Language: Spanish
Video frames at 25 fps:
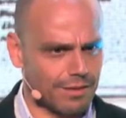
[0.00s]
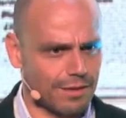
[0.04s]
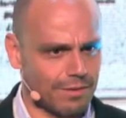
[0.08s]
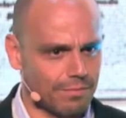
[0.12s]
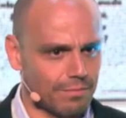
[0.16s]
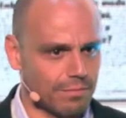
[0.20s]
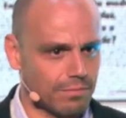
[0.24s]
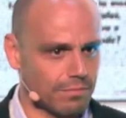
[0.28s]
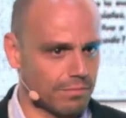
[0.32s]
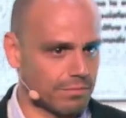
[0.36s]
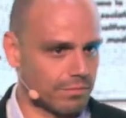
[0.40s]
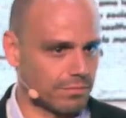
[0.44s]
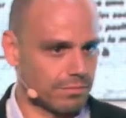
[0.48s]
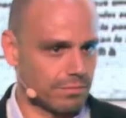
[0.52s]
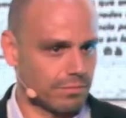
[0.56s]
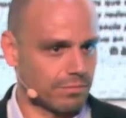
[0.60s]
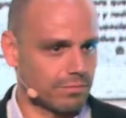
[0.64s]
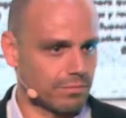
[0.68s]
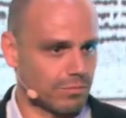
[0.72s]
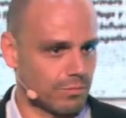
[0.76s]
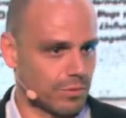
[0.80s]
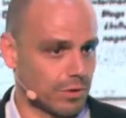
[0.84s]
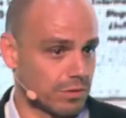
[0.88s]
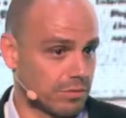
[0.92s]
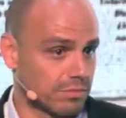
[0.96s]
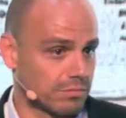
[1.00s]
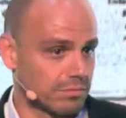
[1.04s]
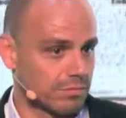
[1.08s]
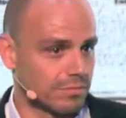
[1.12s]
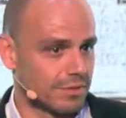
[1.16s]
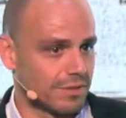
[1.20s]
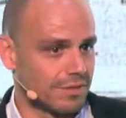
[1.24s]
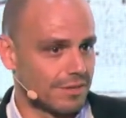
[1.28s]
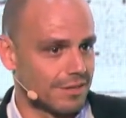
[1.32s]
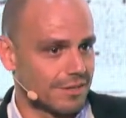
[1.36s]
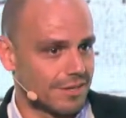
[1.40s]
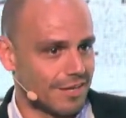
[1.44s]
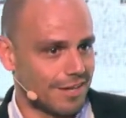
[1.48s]
eh, bueno,
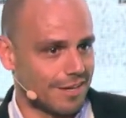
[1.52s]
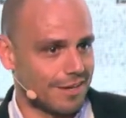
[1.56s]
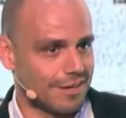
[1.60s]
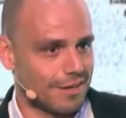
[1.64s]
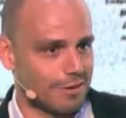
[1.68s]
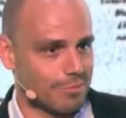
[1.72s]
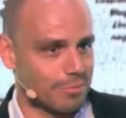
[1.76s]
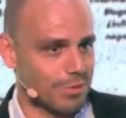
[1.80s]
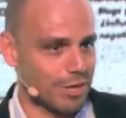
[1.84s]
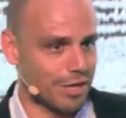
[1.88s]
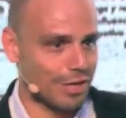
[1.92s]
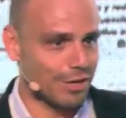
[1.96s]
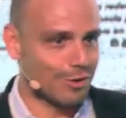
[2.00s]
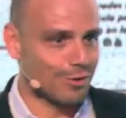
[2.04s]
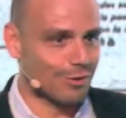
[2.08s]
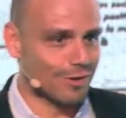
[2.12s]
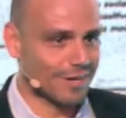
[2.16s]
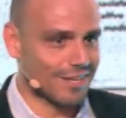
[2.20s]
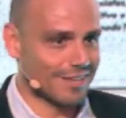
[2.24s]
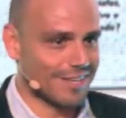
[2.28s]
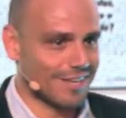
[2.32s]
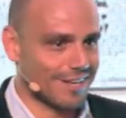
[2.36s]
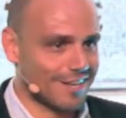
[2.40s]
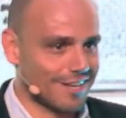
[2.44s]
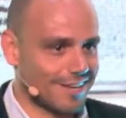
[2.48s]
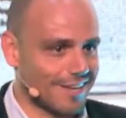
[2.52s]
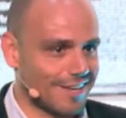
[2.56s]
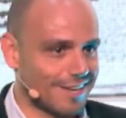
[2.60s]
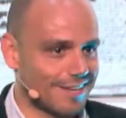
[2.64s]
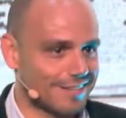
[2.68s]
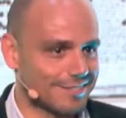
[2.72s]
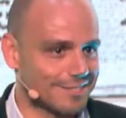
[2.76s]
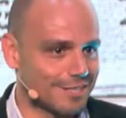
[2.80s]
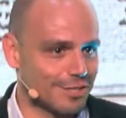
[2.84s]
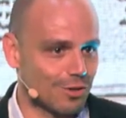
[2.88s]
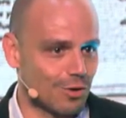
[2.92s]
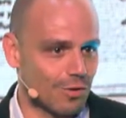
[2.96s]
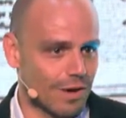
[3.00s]
eh, mi hijo que
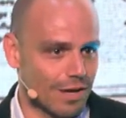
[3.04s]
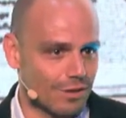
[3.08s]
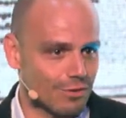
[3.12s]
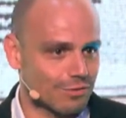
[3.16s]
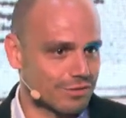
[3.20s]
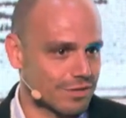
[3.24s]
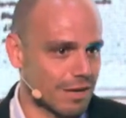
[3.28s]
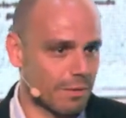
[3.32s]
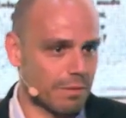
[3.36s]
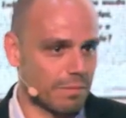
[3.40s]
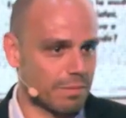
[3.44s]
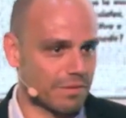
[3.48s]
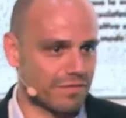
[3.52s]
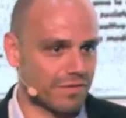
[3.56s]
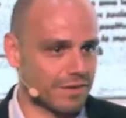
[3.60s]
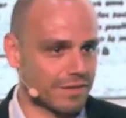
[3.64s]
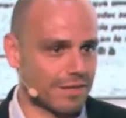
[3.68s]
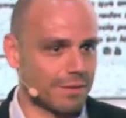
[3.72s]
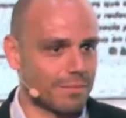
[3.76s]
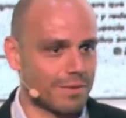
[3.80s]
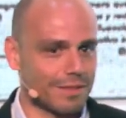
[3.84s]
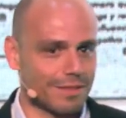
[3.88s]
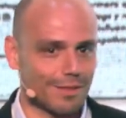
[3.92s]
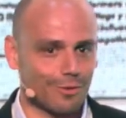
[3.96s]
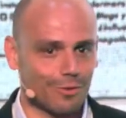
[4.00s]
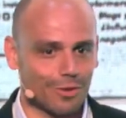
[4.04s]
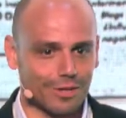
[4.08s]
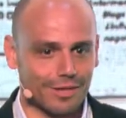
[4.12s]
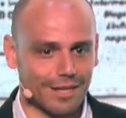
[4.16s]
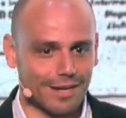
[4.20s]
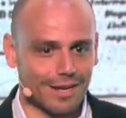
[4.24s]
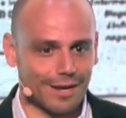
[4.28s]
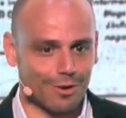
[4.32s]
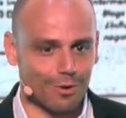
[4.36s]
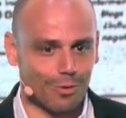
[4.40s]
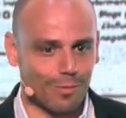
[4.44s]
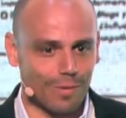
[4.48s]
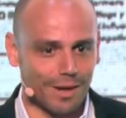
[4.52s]
tiene cinco años sabe perfectamente dónde está
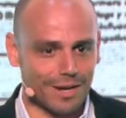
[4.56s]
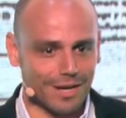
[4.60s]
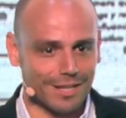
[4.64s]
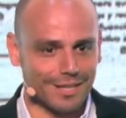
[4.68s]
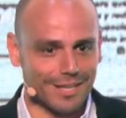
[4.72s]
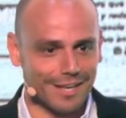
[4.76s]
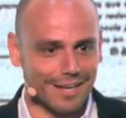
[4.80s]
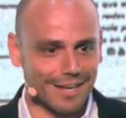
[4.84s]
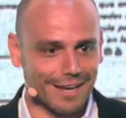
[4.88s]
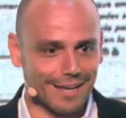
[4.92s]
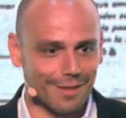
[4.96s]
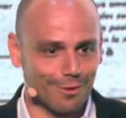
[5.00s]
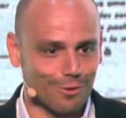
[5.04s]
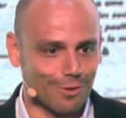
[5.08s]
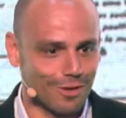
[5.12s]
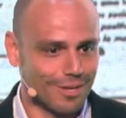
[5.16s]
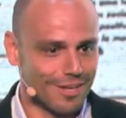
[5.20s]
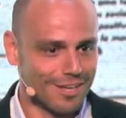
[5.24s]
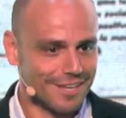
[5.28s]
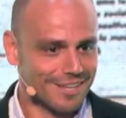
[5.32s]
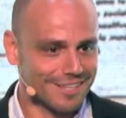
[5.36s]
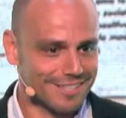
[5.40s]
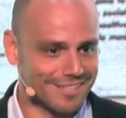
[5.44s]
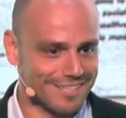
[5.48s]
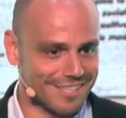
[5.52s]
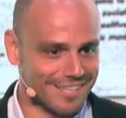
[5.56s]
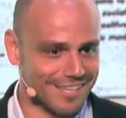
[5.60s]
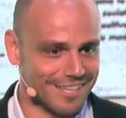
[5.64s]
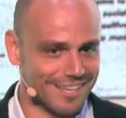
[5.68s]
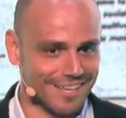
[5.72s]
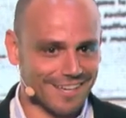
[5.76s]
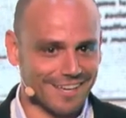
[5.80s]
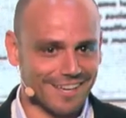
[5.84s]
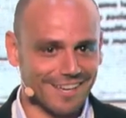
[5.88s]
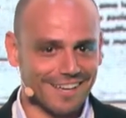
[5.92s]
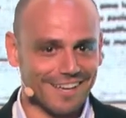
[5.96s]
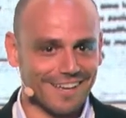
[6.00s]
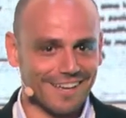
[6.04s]
la arroba en el teclado
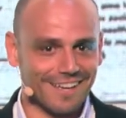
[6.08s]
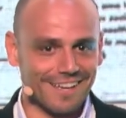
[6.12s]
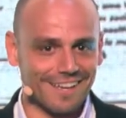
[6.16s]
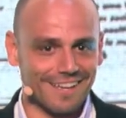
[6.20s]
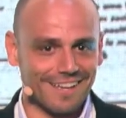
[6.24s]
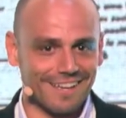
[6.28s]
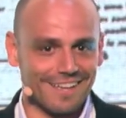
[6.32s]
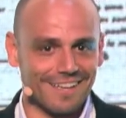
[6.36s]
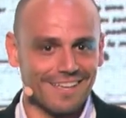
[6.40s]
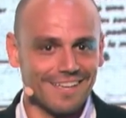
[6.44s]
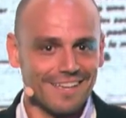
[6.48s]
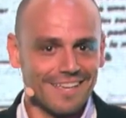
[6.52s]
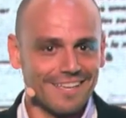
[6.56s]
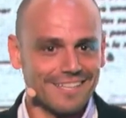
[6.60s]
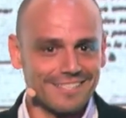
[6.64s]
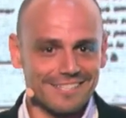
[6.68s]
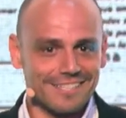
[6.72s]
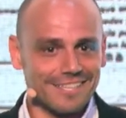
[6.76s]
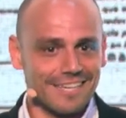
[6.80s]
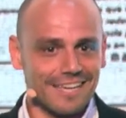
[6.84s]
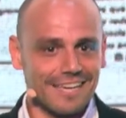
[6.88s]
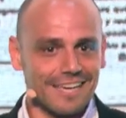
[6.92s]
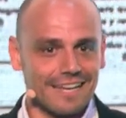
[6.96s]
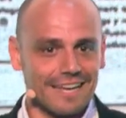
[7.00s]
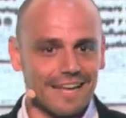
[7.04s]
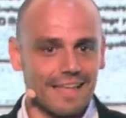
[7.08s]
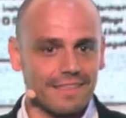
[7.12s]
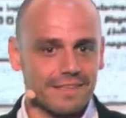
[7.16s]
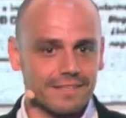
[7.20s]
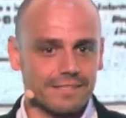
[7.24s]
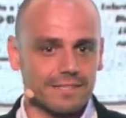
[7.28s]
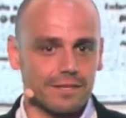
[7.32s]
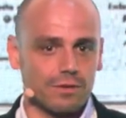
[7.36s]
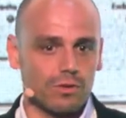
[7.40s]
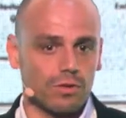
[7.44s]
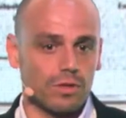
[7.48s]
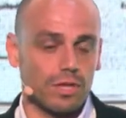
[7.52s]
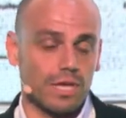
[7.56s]
sin, que nadie
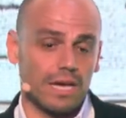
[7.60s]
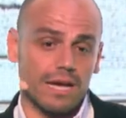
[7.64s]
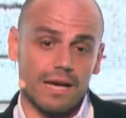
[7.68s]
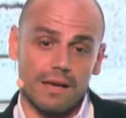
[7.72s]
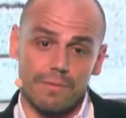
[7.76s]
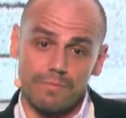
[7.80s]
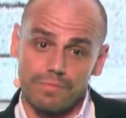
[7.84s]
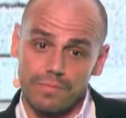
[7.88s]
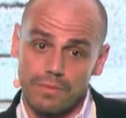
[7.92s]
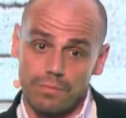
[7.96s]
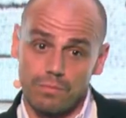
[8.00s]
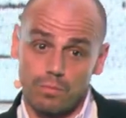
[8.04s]
se lo diga.